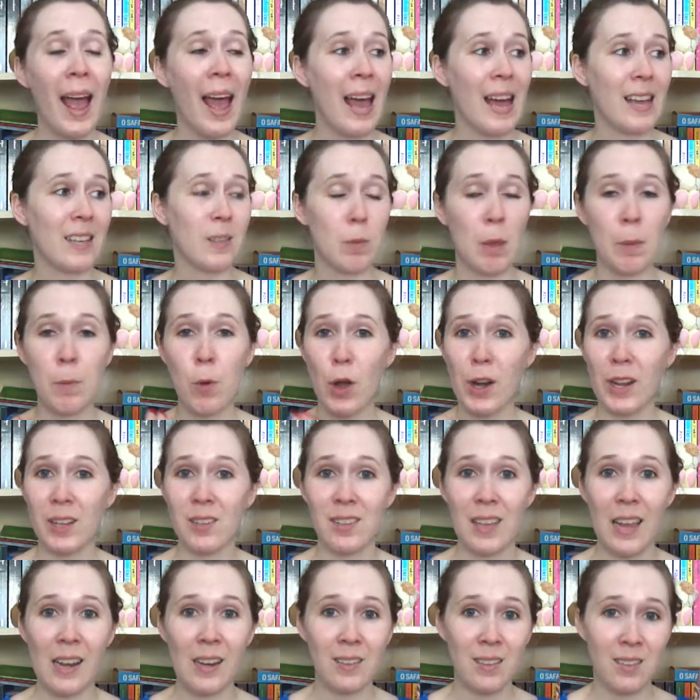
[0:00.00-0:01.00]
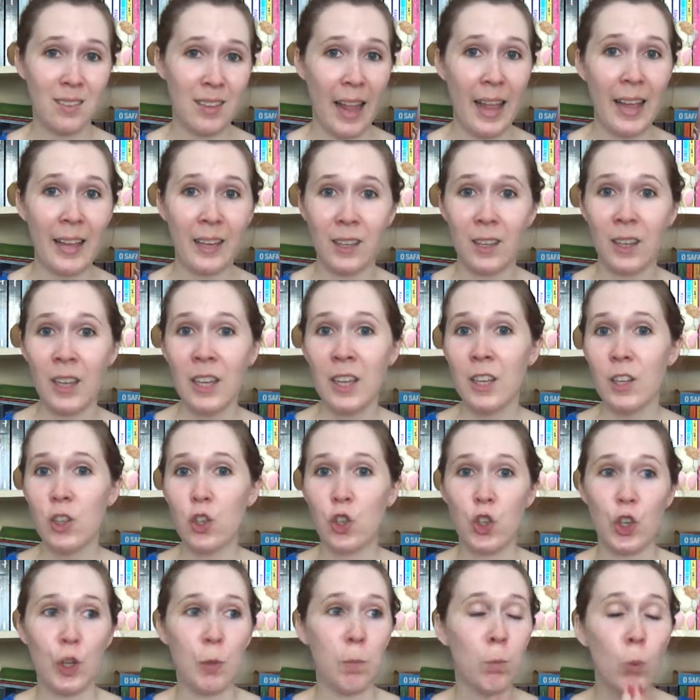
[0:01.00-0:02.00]
as memórias memórias que eles têm
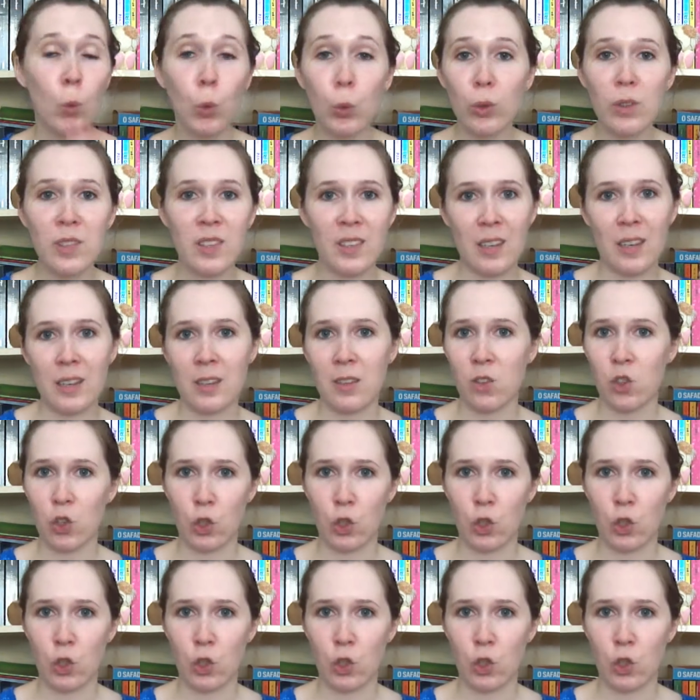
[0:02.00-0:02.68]
de músicas,